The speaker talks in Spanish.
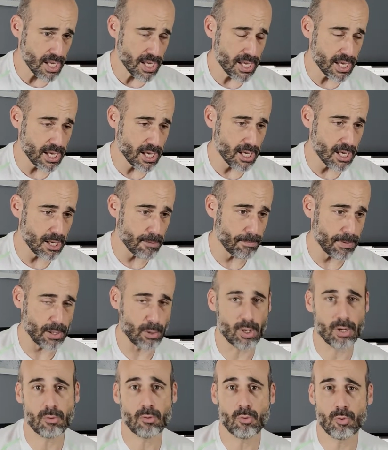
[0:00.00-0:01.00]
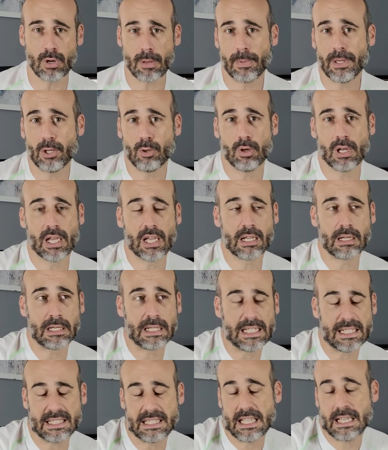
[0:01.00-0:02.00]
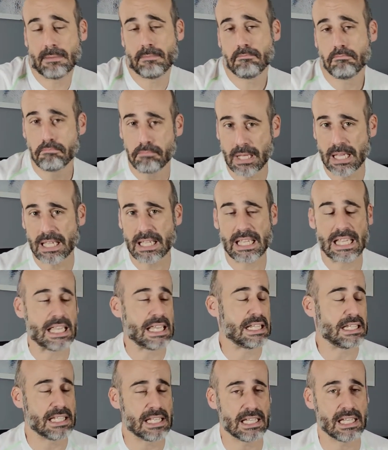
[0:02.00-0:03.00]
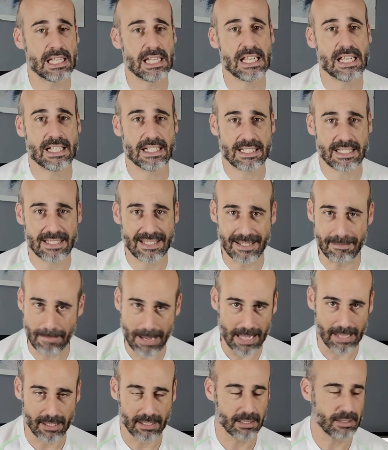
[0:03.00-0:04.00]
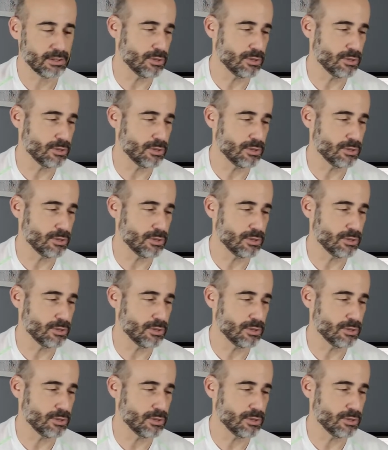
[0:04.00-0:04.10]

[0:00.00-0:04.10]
eh, pero es una película que está bien, es entretenida, sin más.